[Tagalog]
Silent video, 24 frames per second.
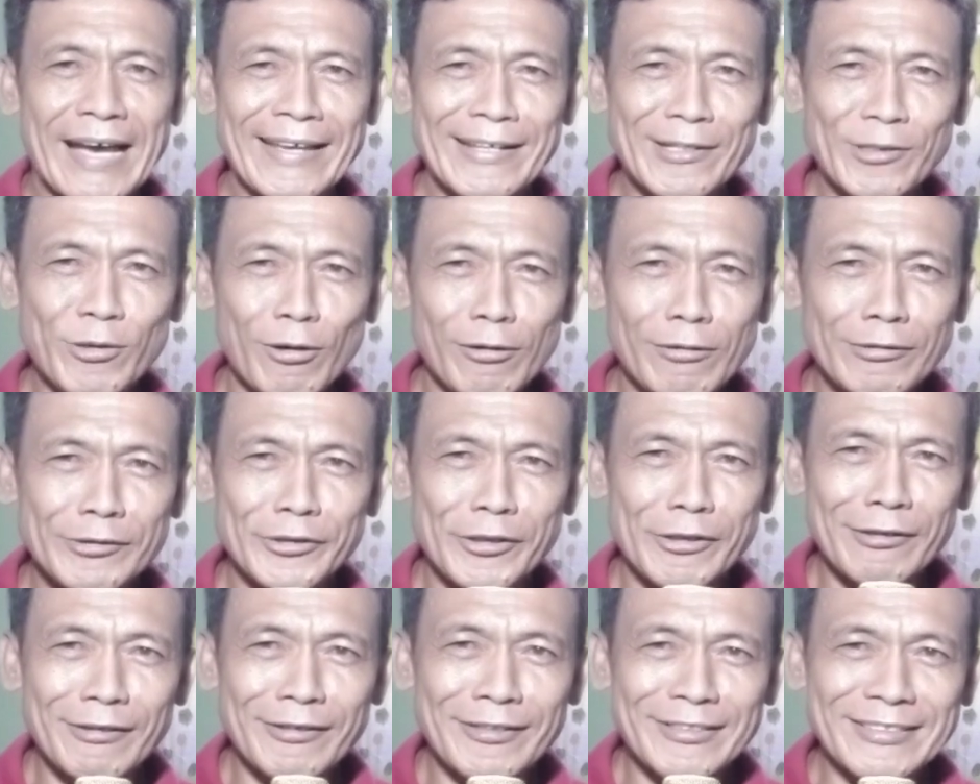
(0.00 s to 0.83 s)
Idol
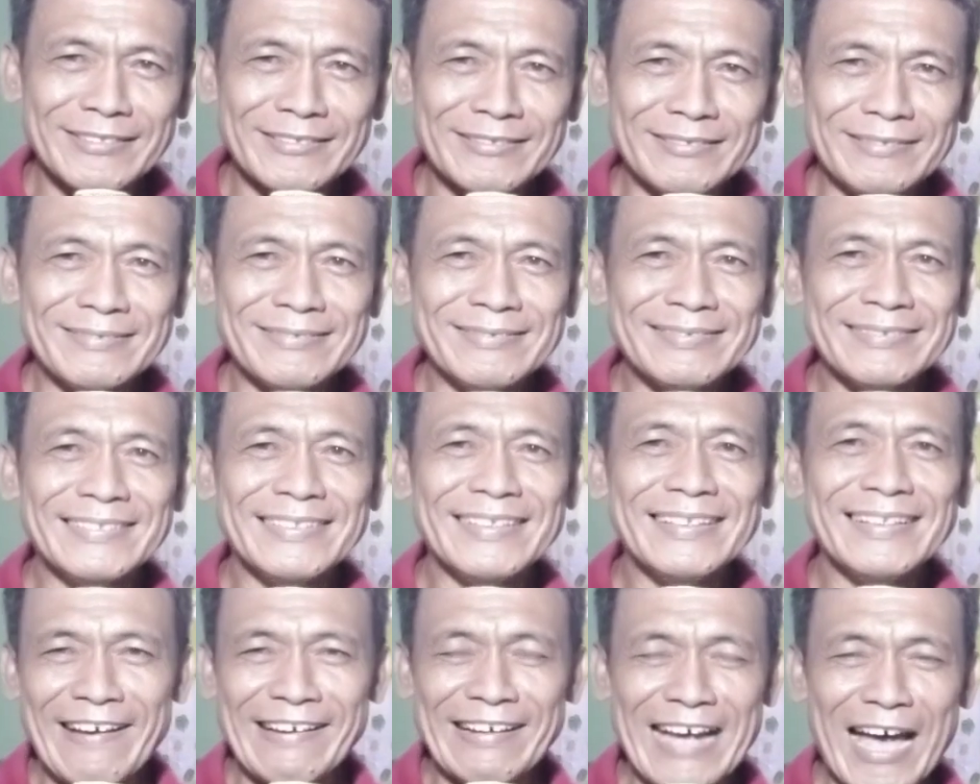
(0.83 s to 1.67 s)
Joy Lord.
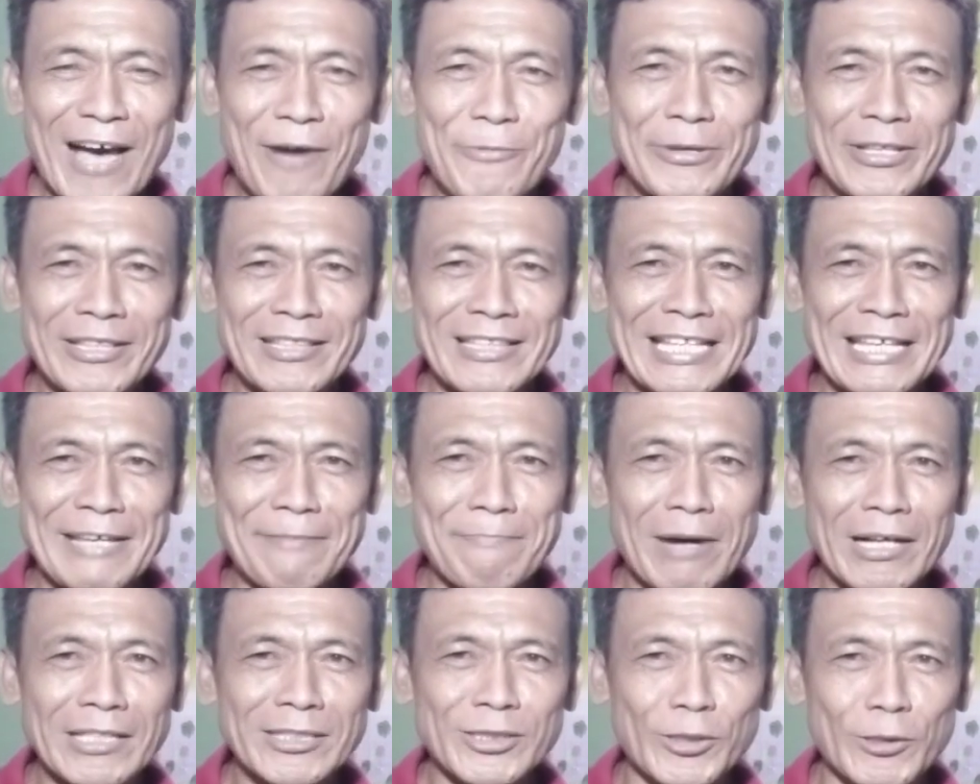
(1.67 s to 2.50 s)
Ang awit ni
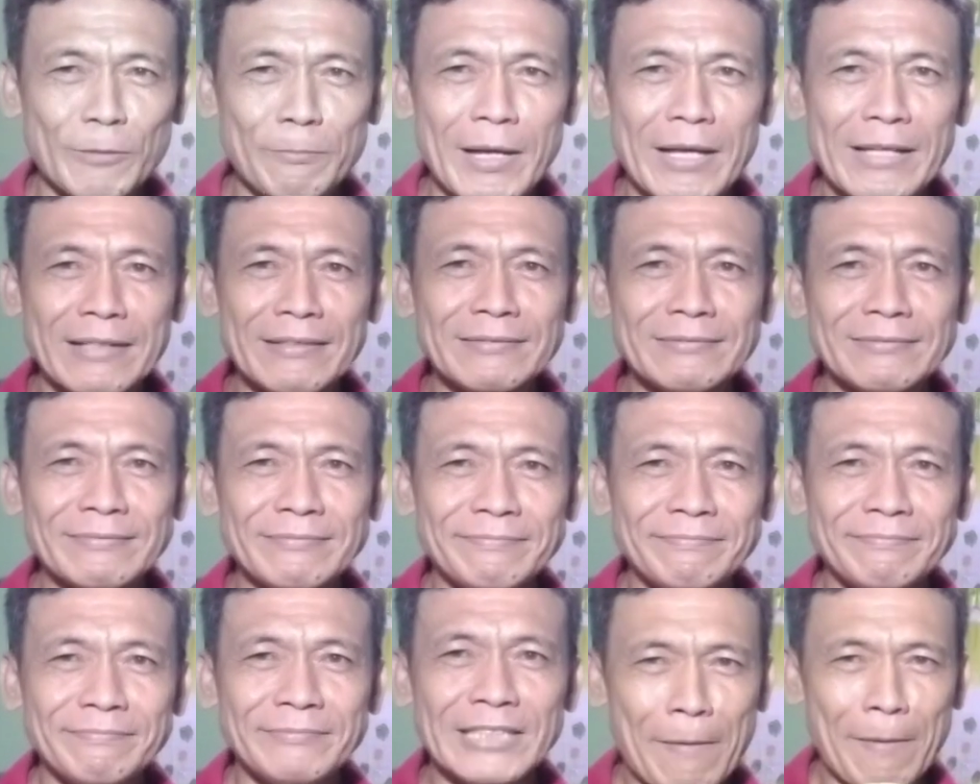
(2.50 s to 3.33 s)
Max Urban,
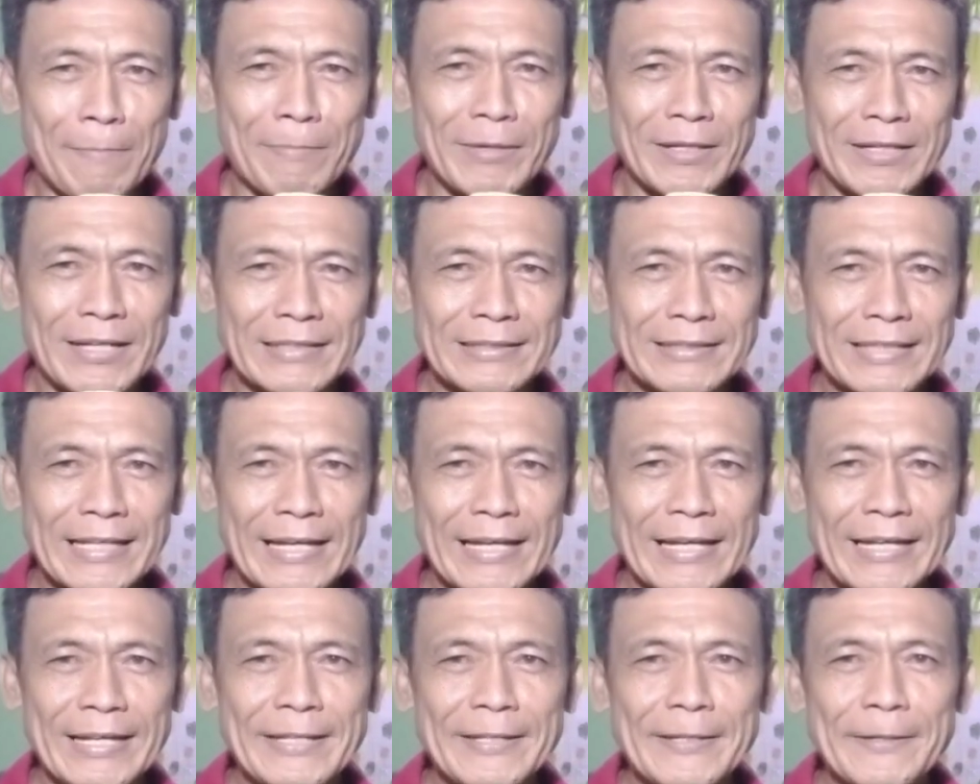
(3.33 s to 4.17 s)
ang pamagat
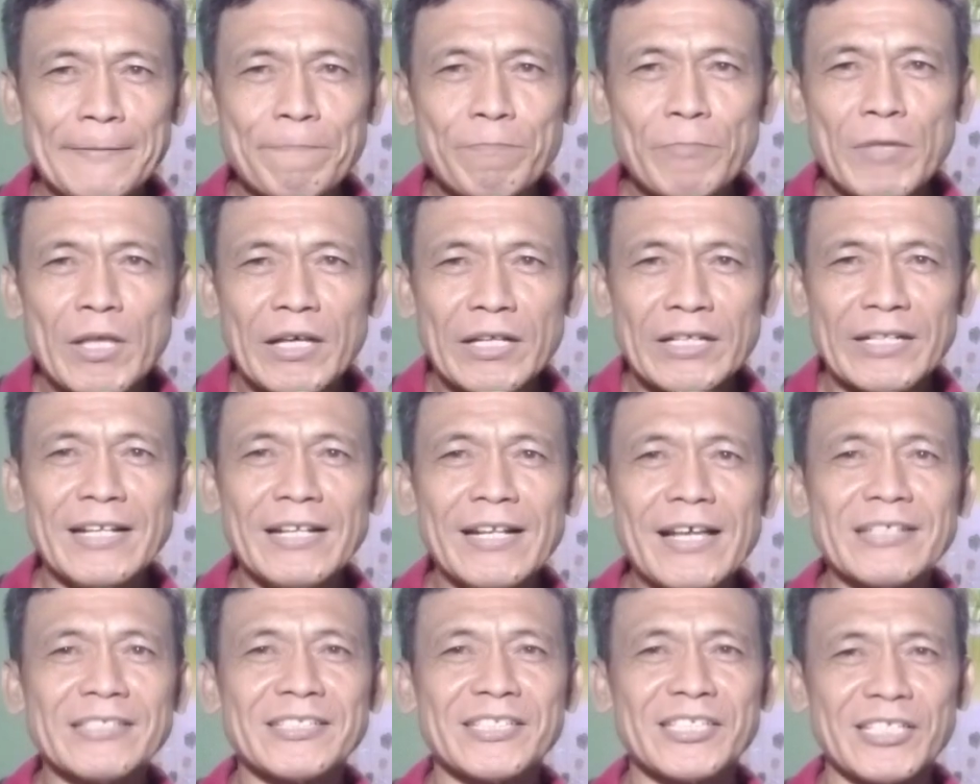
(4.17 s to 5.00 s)
ay
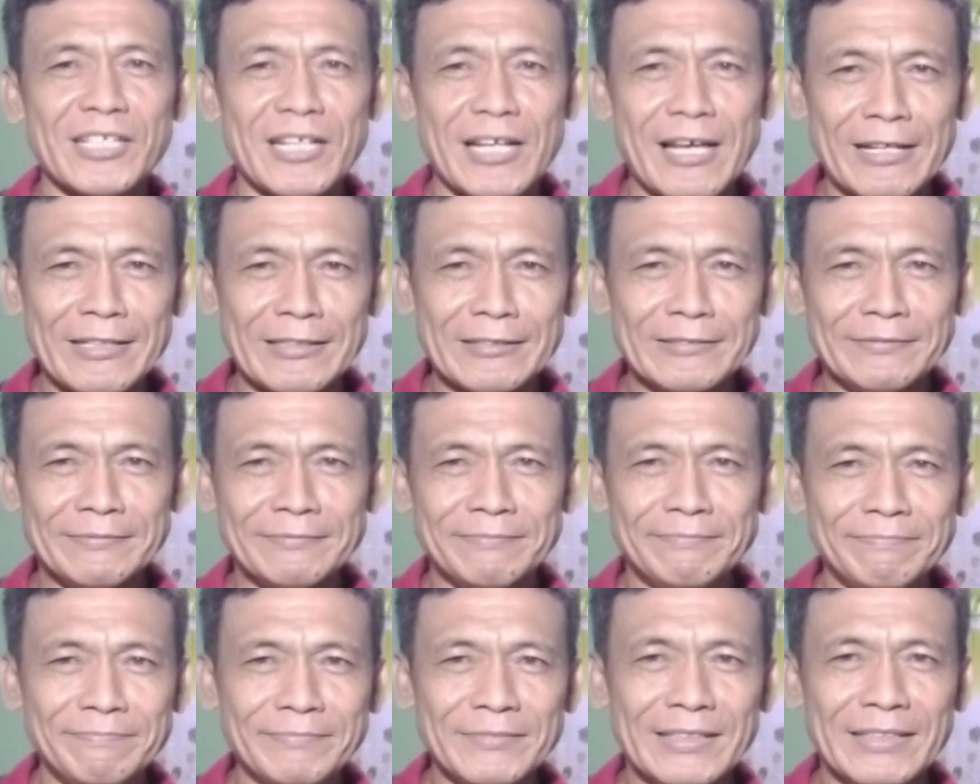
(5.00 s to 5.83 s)
Relax Lang.
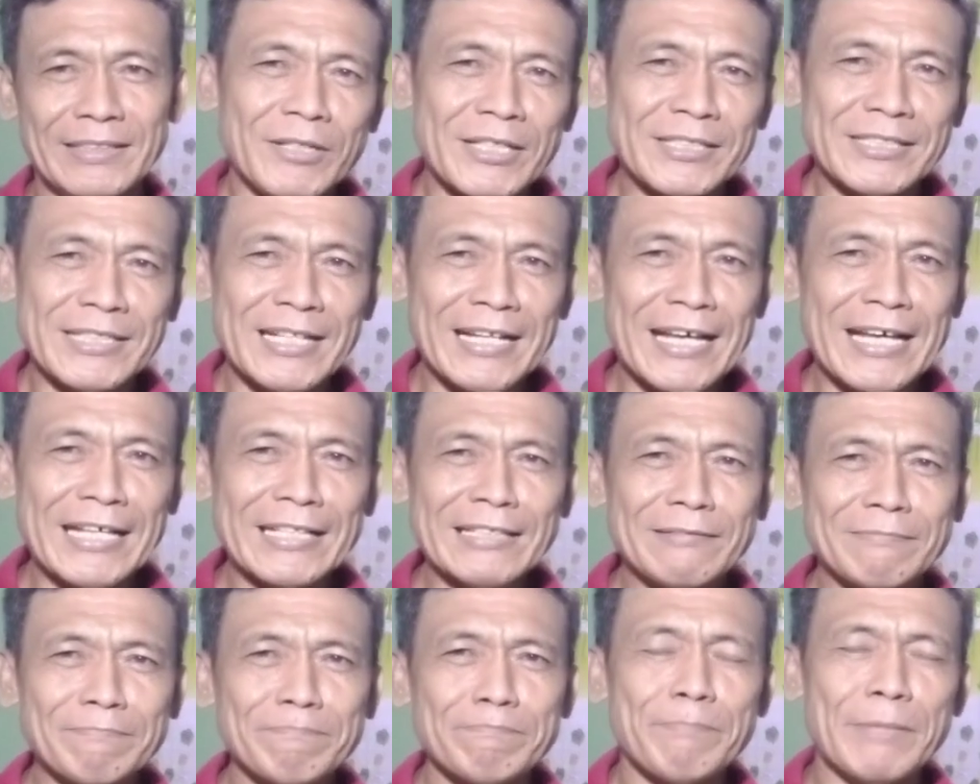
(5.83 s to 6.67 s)
Una sa
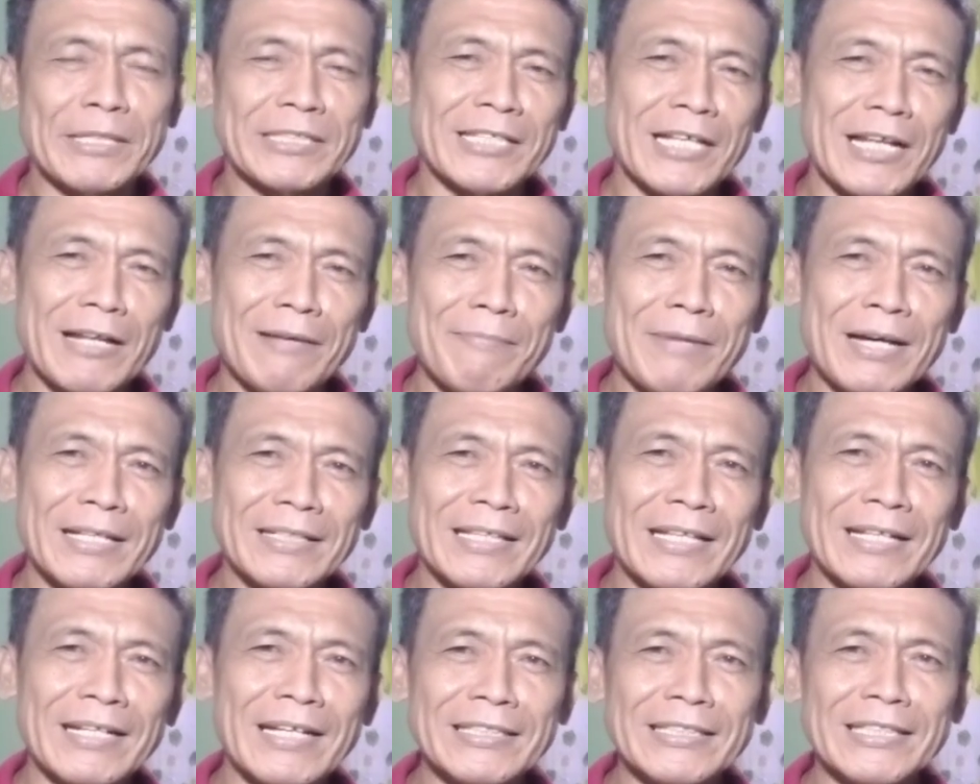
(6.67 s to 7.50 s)
lahat,
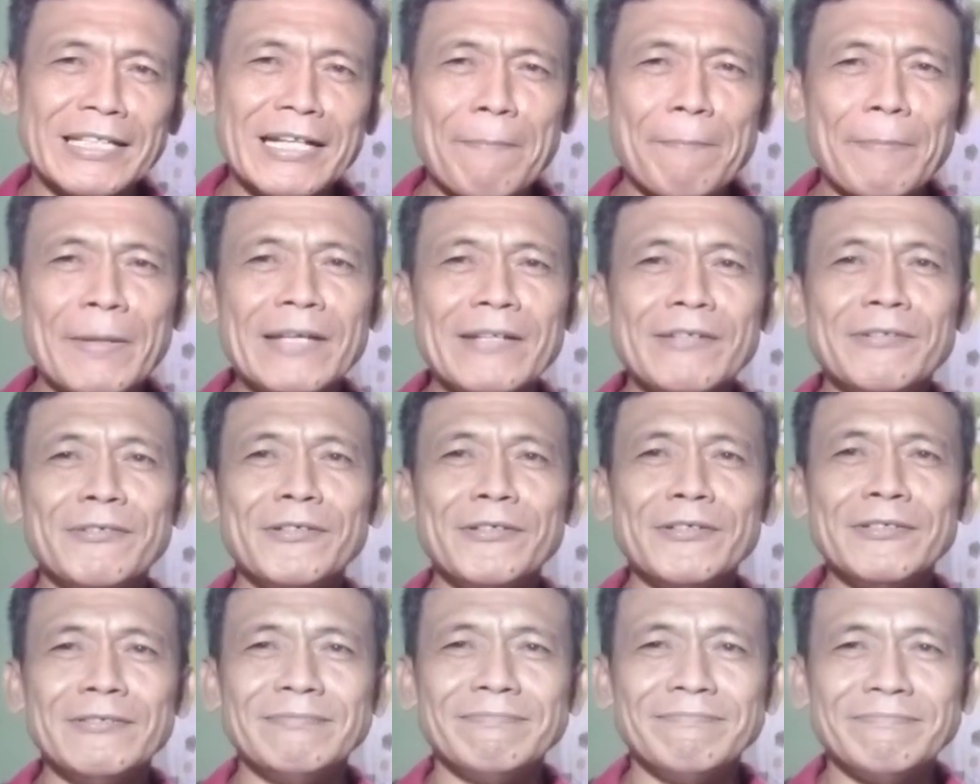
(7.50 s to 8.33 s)
Pasalamatan natin ang
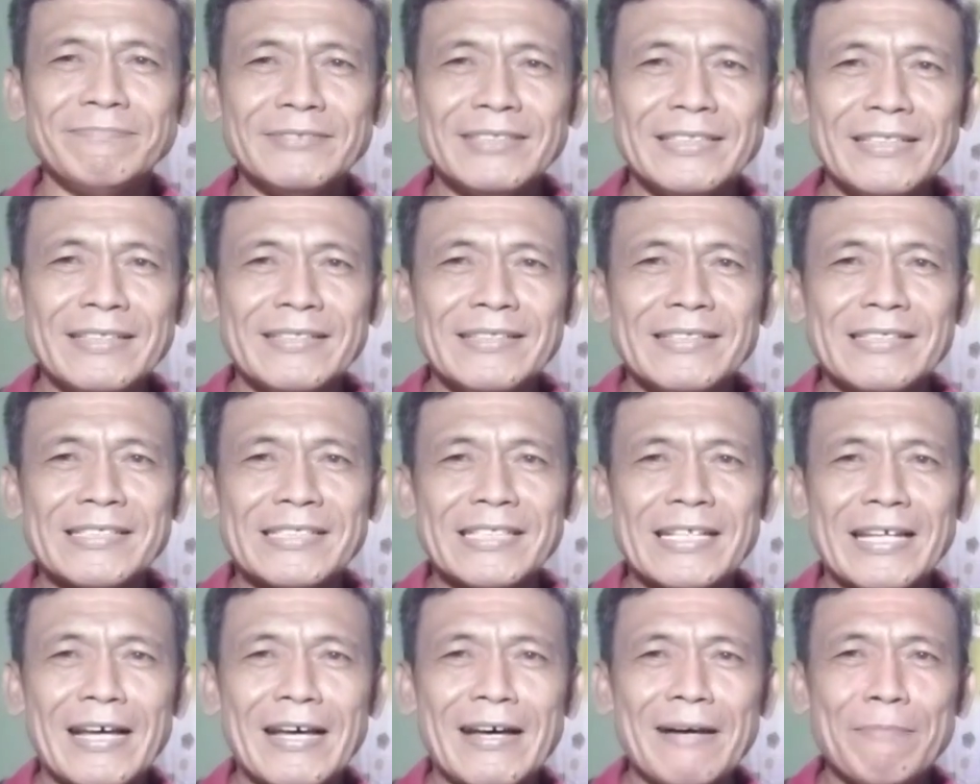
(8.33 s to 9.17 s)
Panginoon
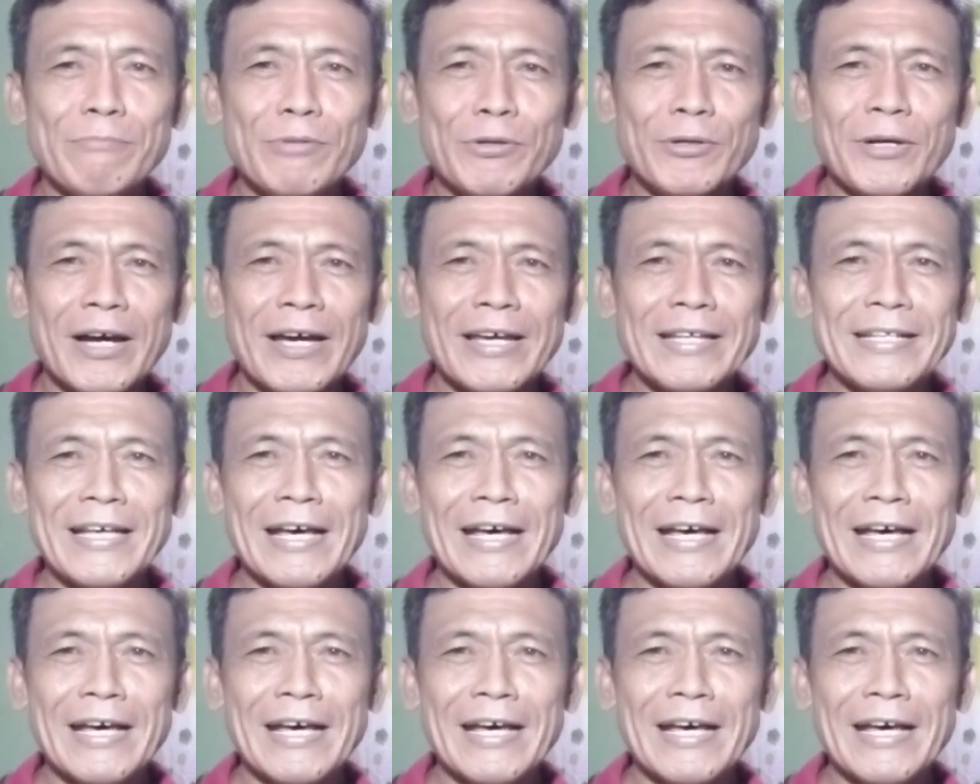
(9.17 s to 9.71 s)
sa buhay